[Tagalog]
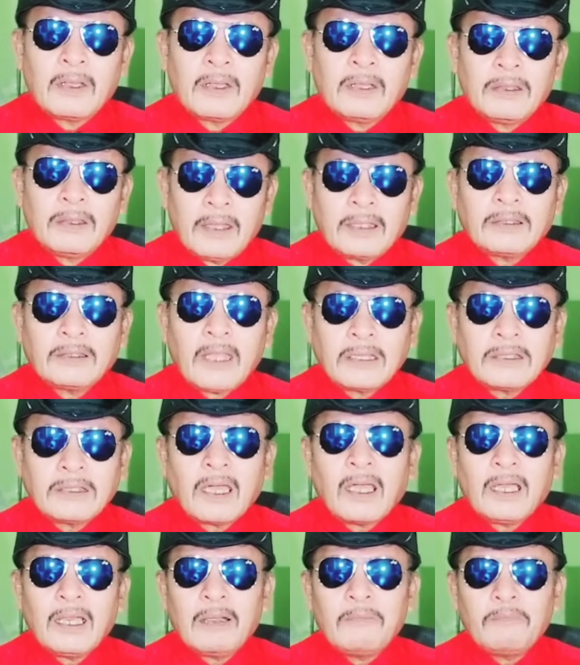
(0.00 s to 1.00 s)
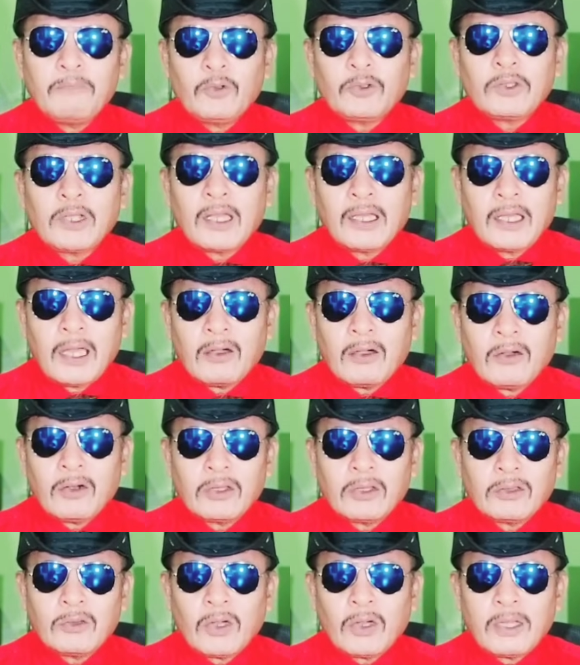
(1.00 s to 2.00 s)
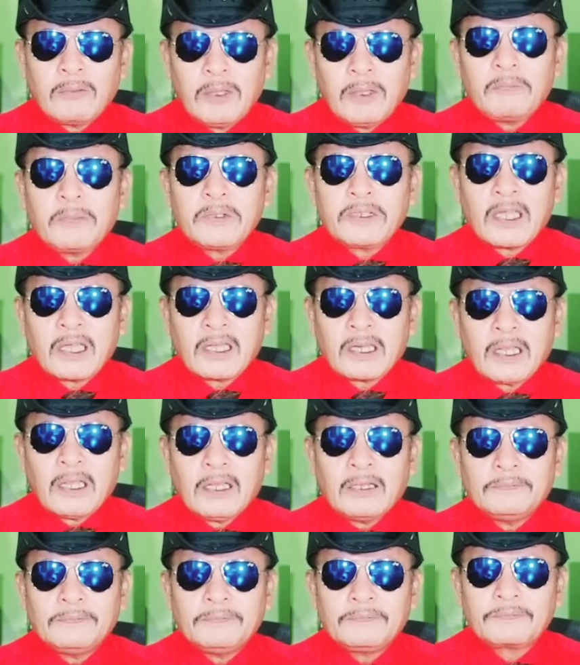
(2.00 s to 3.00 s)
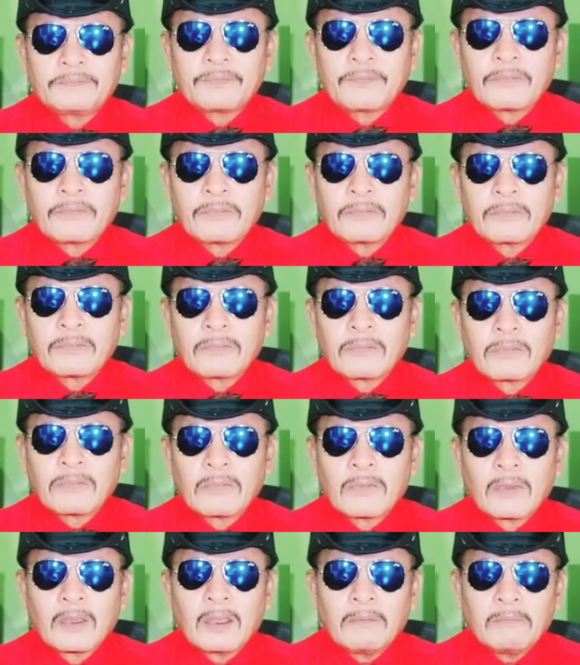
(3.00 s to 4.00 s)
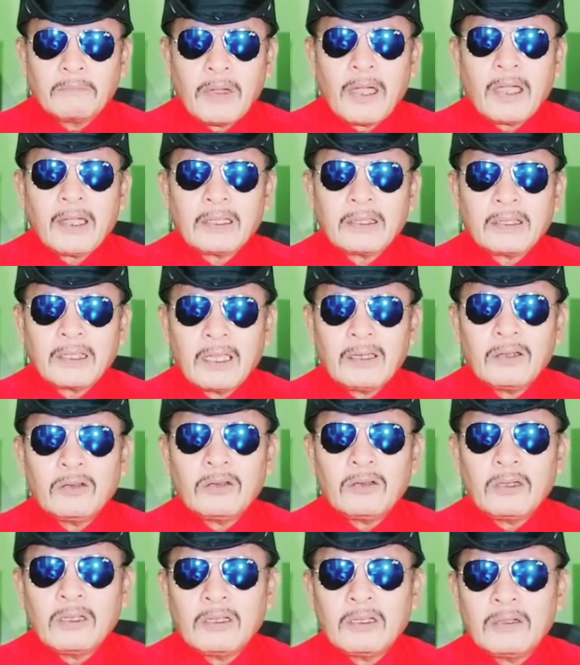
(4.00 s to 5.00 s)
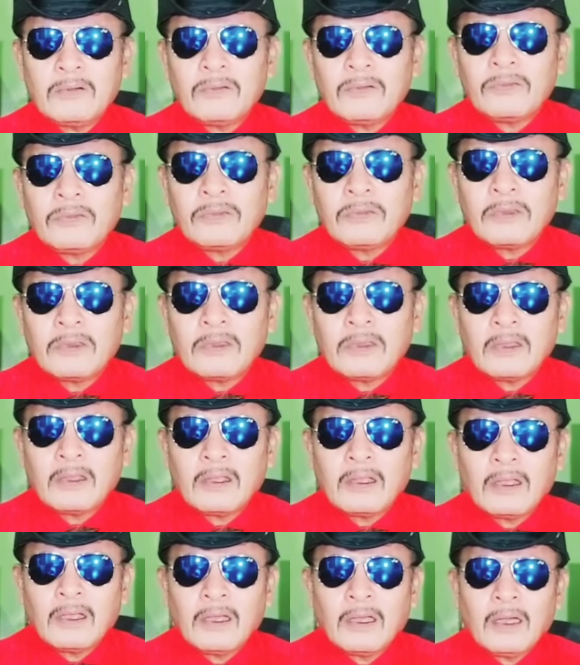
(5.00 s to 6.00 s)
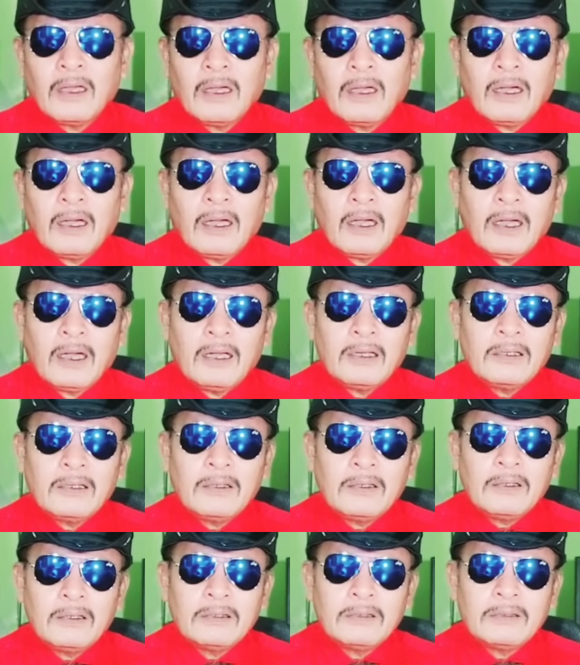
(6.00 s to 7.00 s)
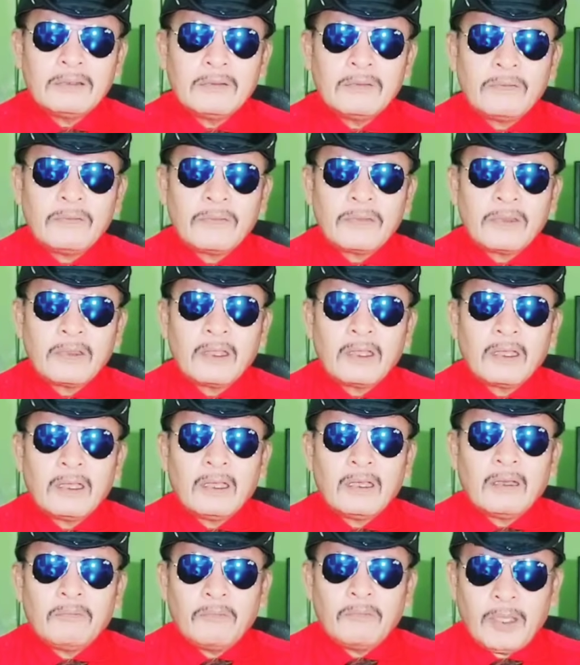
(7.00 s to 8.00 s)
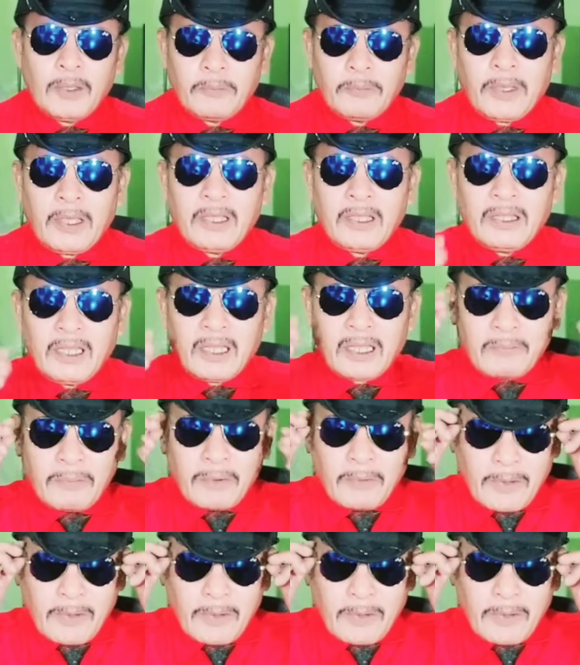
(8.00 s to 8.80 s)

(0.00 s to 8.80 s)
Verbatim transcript: nagtataka lang po talaga ako rito kay BP Sara. Bakit ganun? Ah, BP, hindi ka pa